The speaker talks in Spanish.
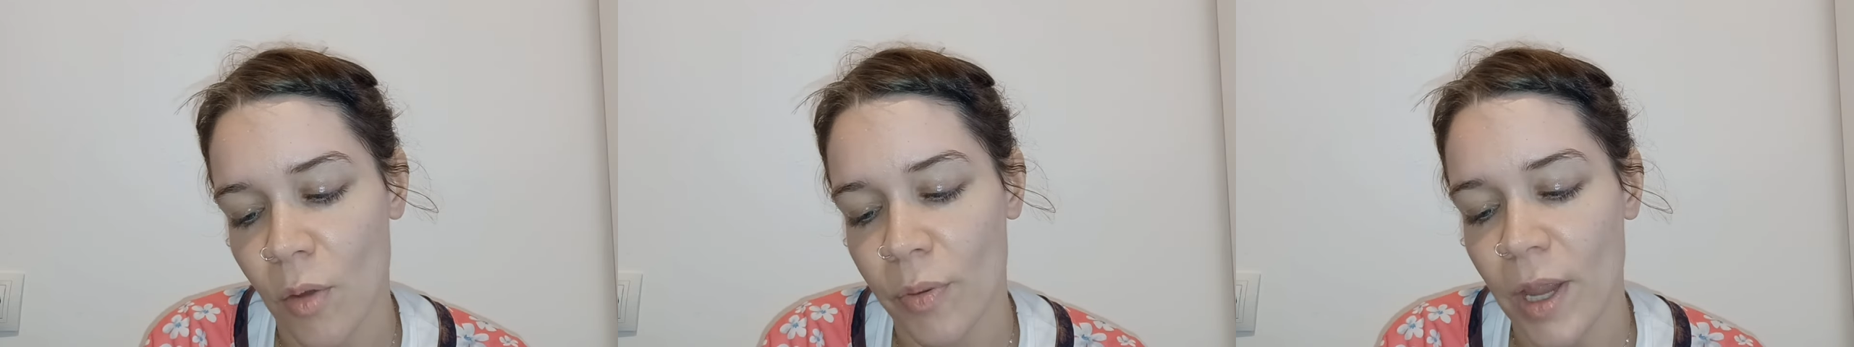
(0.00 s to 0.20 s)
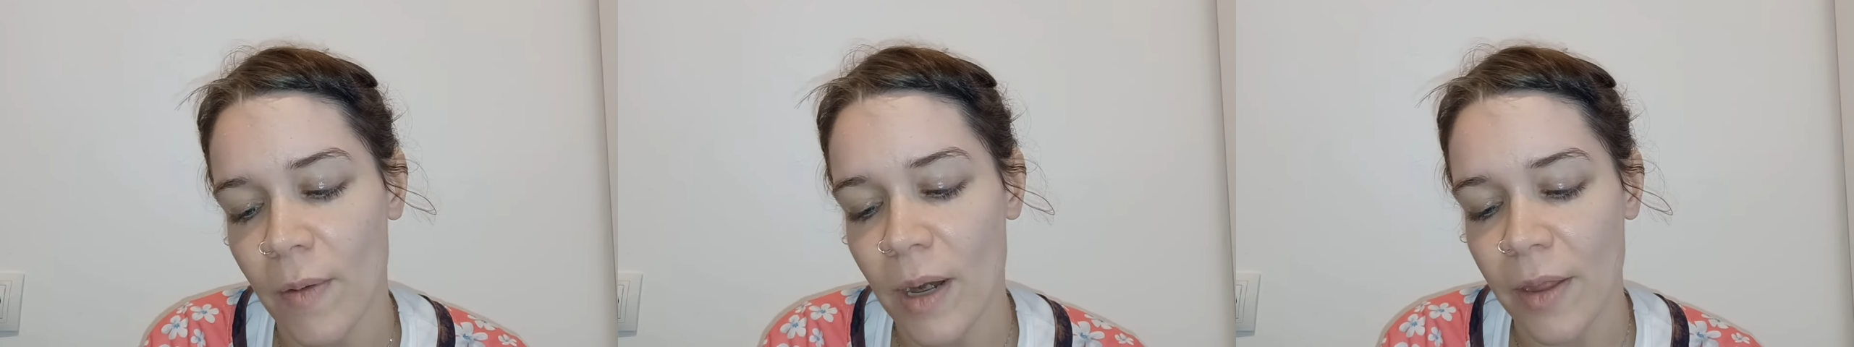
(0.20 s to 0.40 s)
os
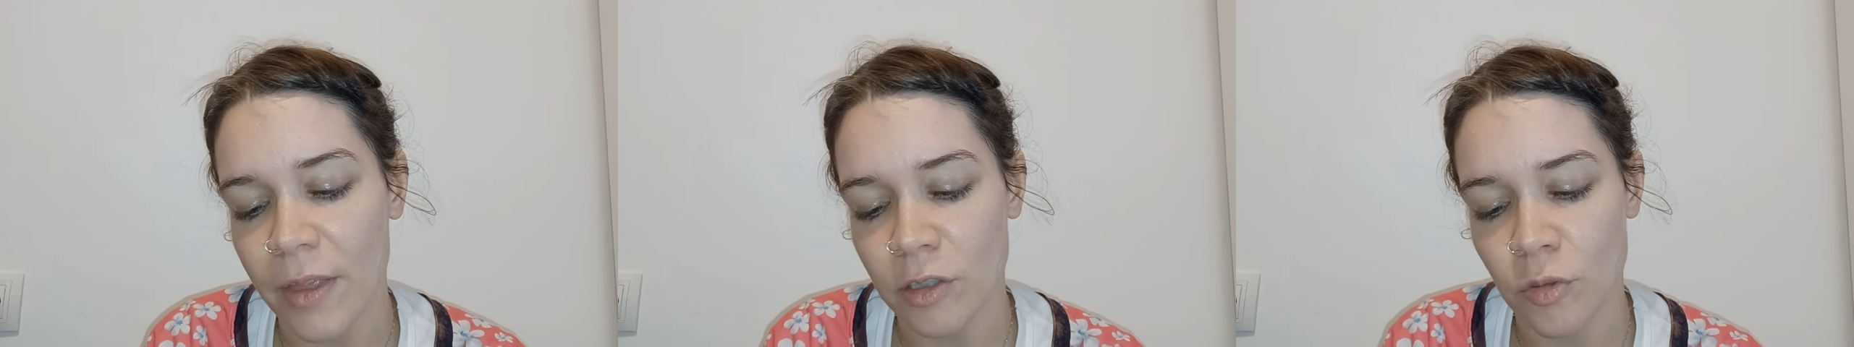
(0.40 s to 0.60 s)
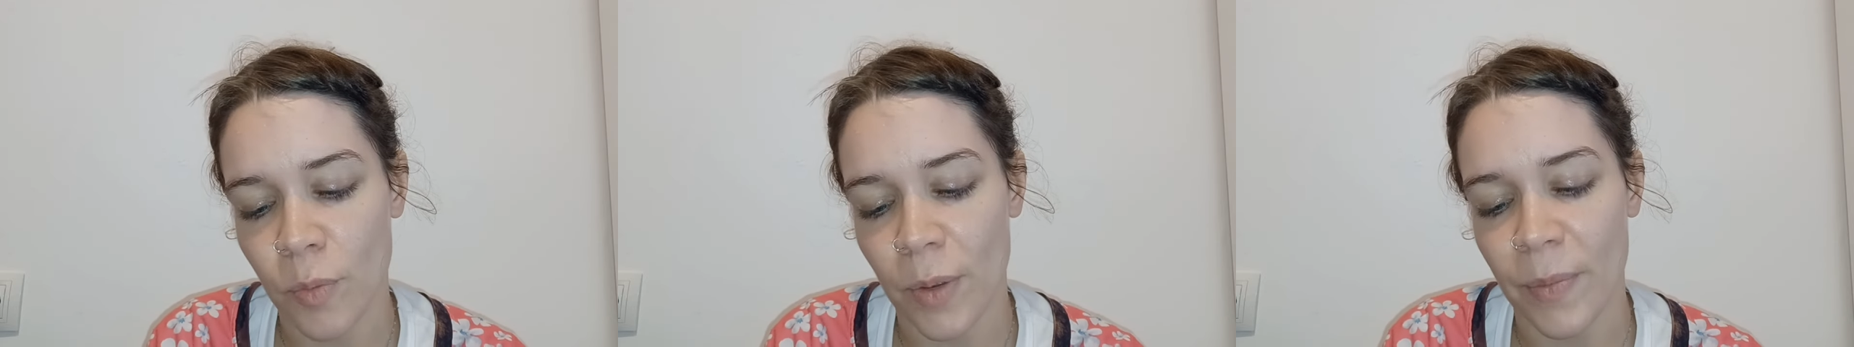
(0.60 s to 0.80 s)
voy a hablar del
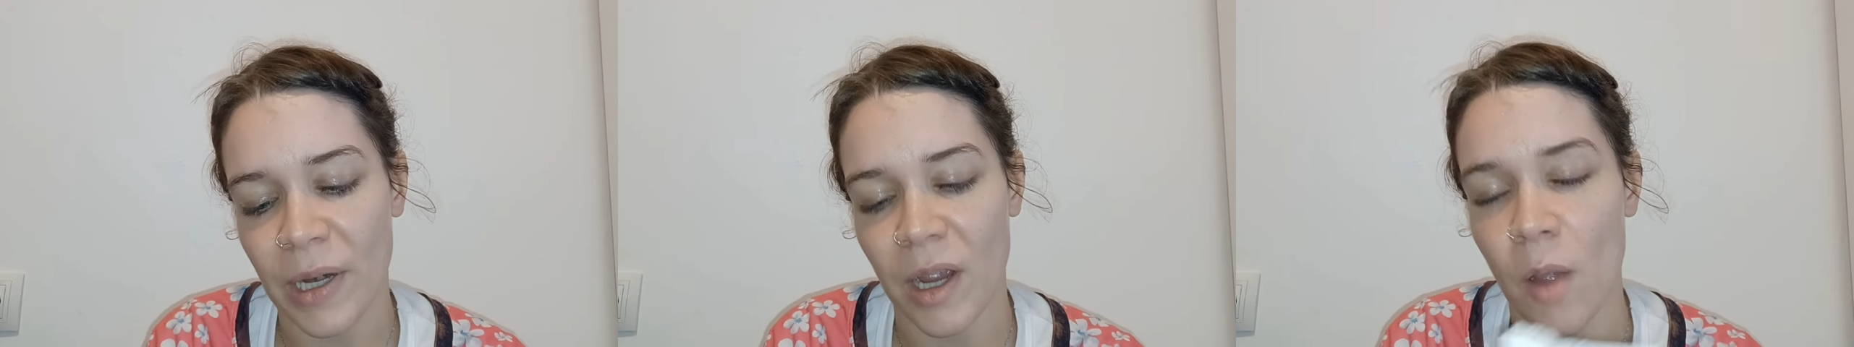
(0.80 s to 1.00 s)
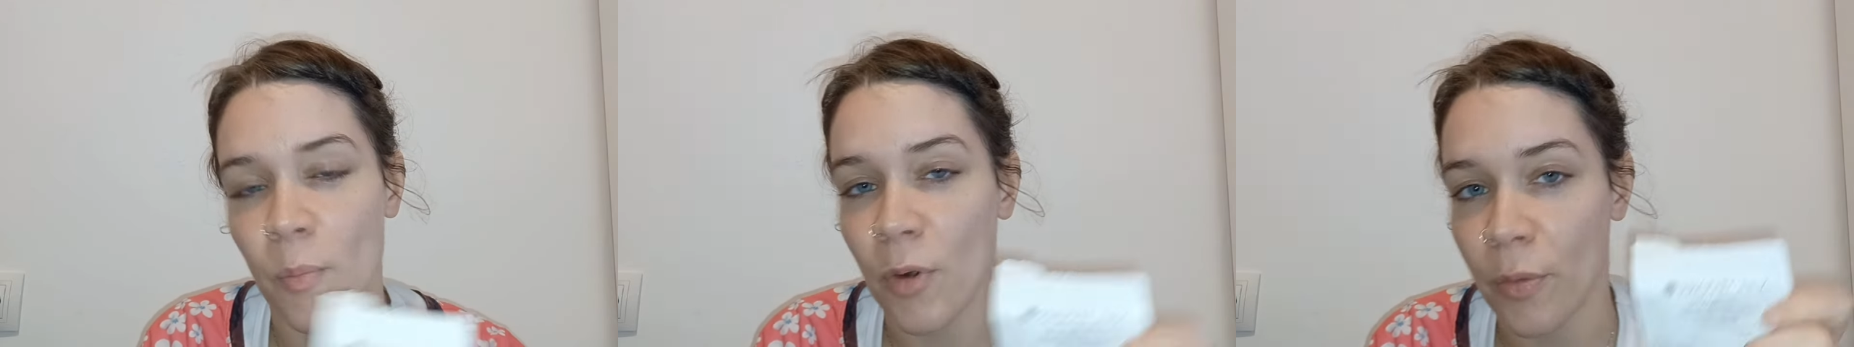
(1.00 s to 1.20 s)

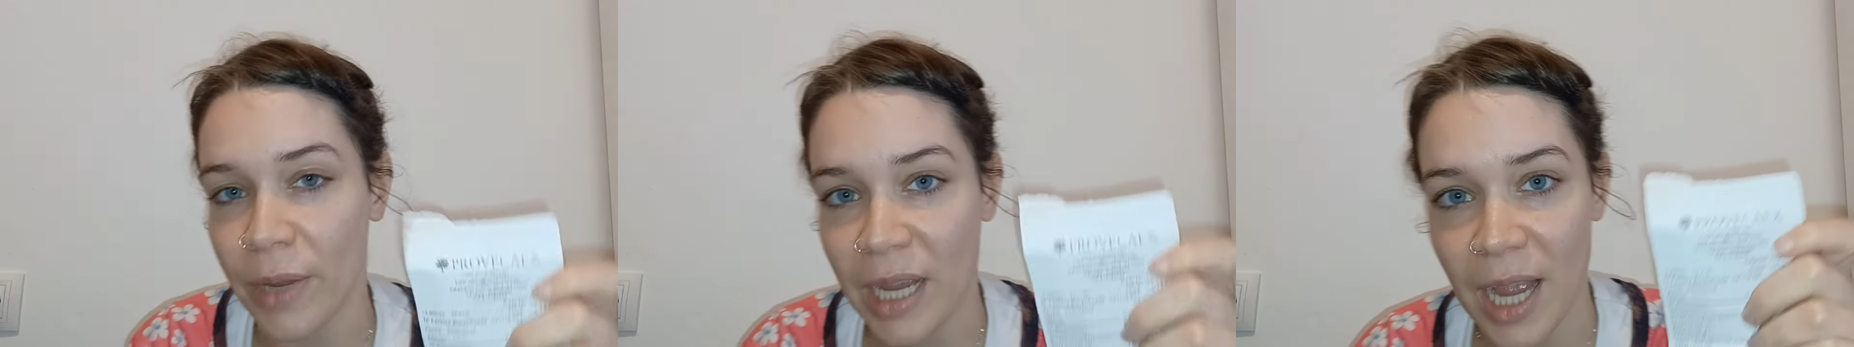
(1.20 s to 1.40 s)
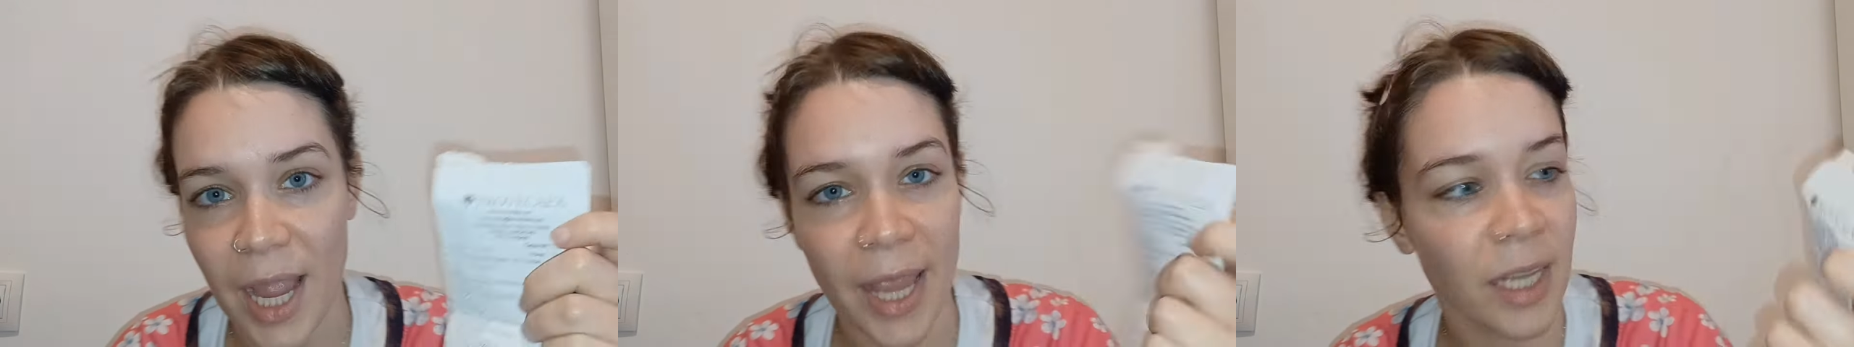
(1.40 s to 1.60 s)
supermercado
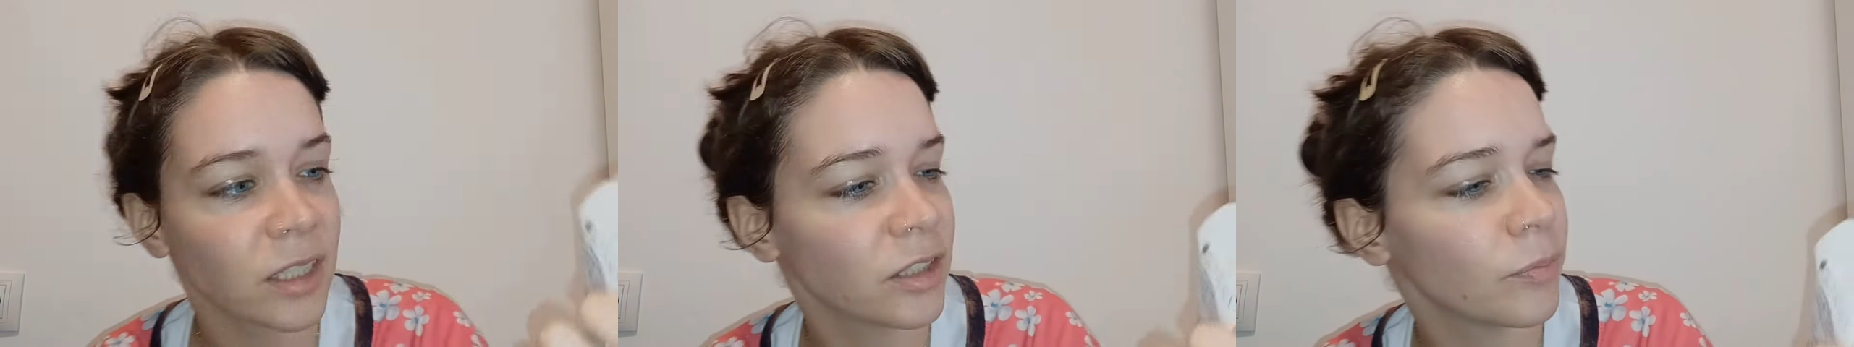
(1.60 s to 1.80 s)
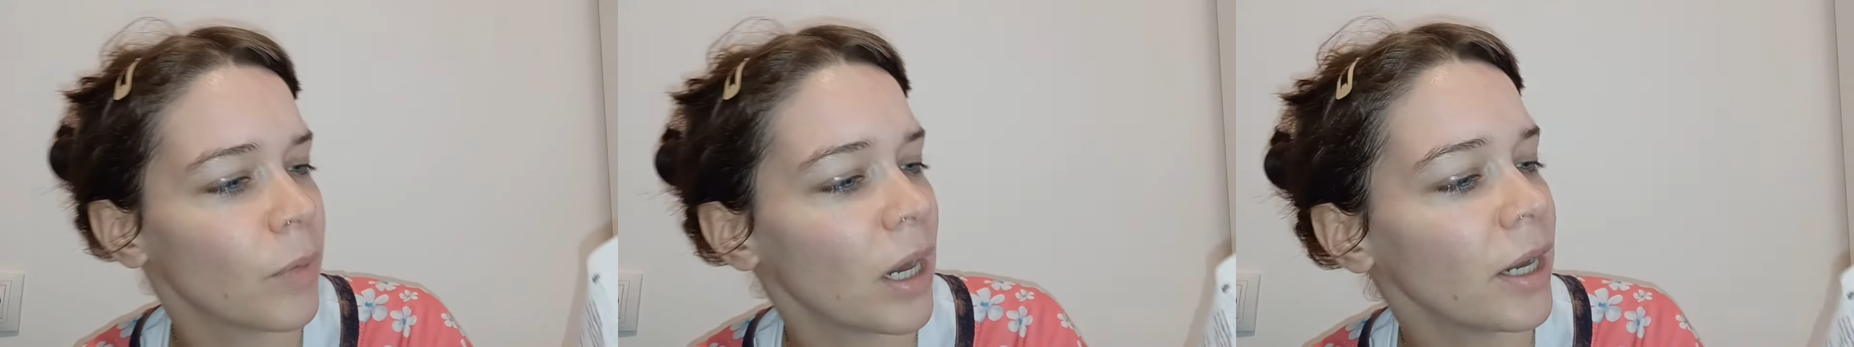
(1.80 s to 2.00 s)

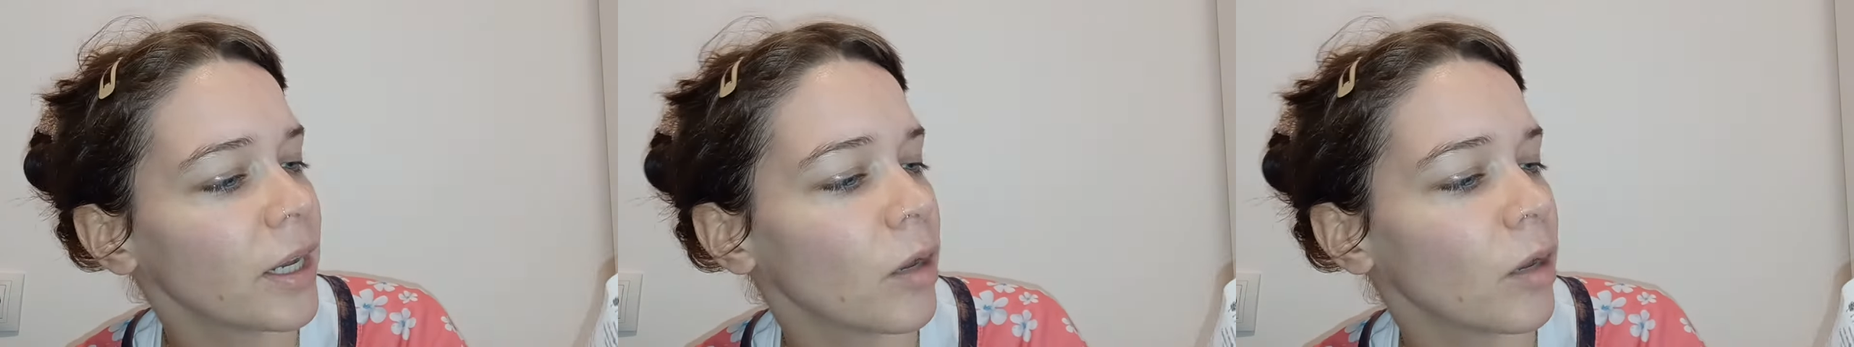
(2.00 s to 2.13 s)
Probecaex, ¿vale?